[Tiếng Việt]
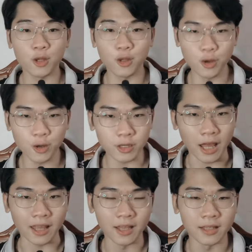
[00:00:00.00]
Chương
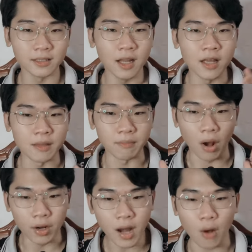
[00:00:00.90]
này thì
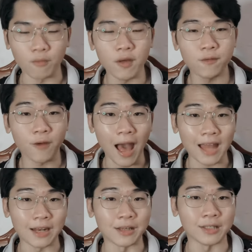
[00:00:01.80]
mở đầu với vài
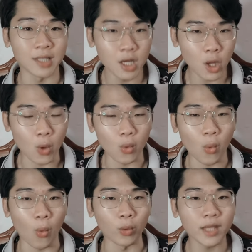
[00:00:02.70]
lời giới thiệu
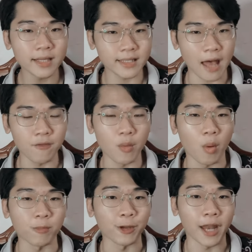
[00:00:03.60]
của tác giả về
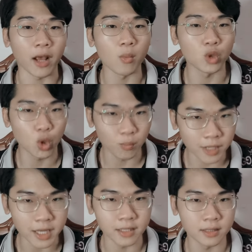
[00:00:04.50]
một người đàn ông trung
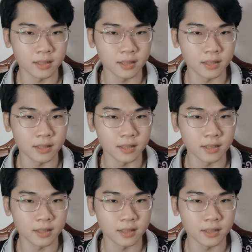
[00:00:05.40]
niên,